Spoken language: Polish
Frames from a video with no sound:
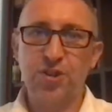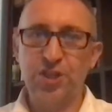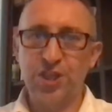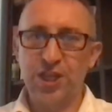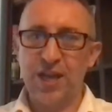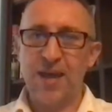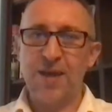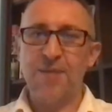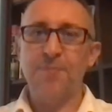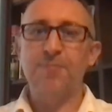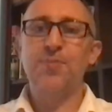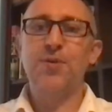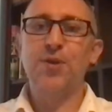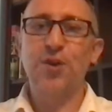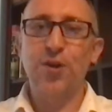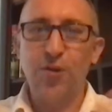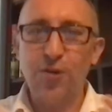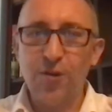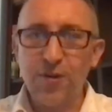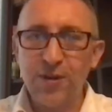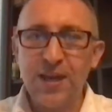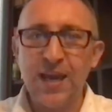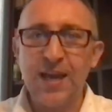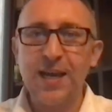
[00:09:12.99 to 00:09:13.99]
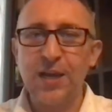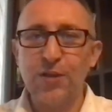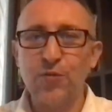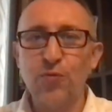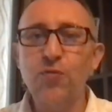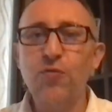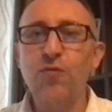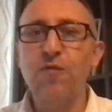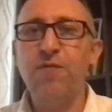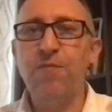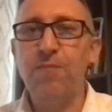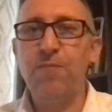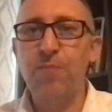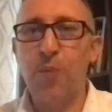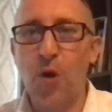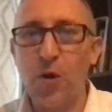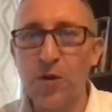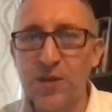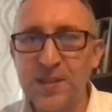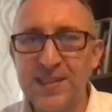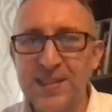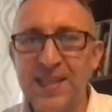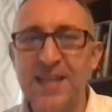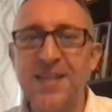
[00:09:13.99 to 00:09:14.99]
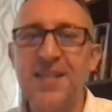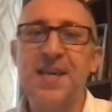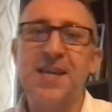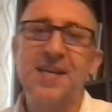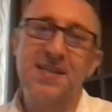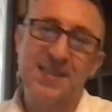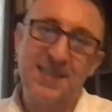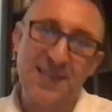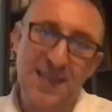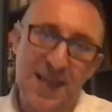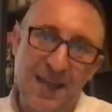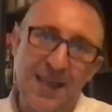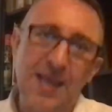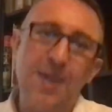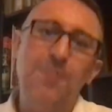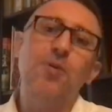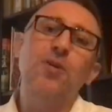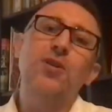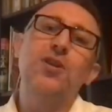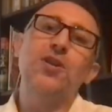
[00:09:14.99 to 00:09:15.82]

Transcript: że biologia gatunku w Polsce nie jest znana,